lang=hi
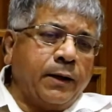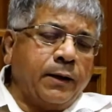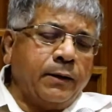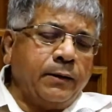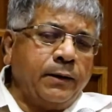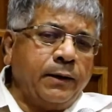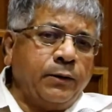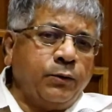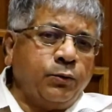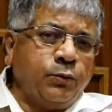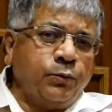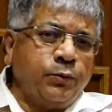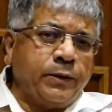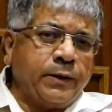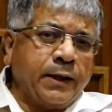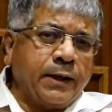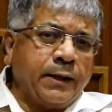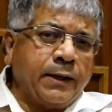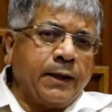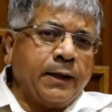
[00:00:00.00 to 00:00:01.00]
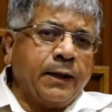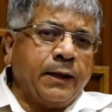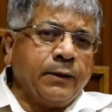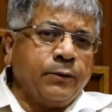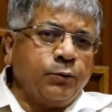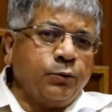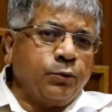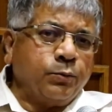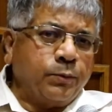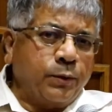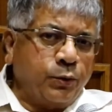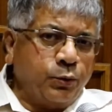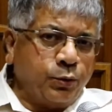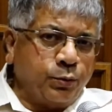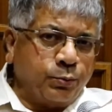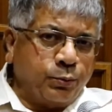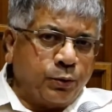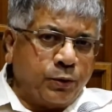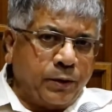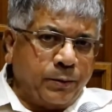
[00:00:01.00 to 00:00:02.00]
हिंदू विचारधारा है जो
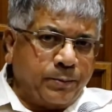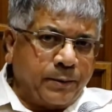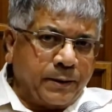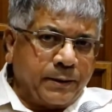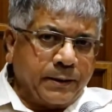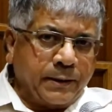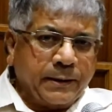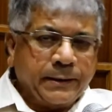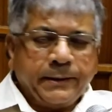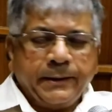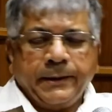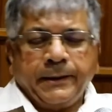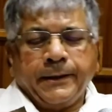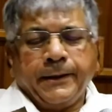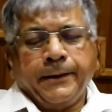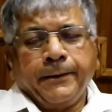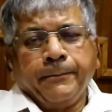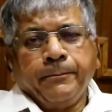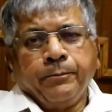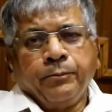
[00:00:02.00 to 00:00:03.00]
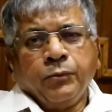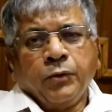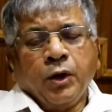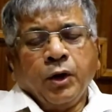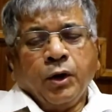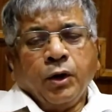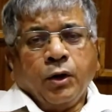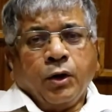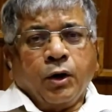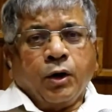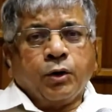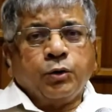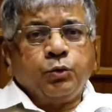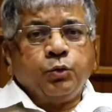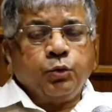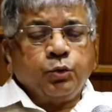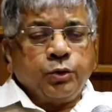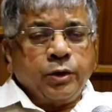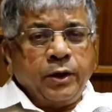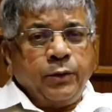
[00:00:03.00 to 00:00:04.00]
मनुस्मूर्ति पर चलती है और
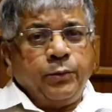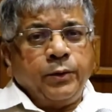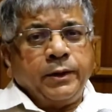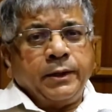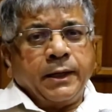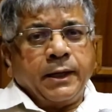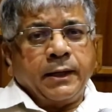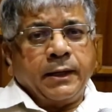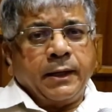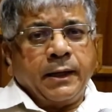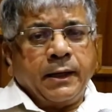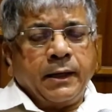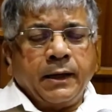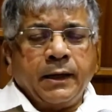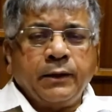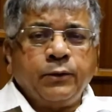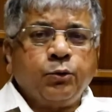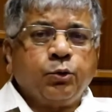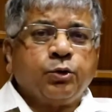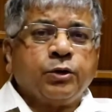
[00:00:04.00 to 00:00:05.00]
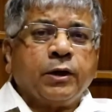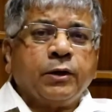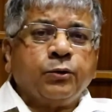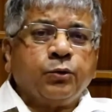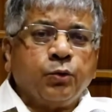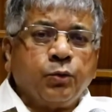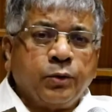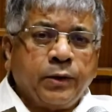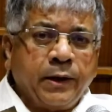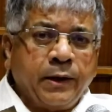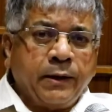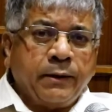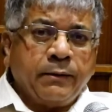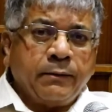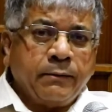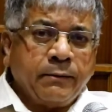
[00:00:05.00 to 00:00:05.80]
दूसरी विचारधारा जो संतों के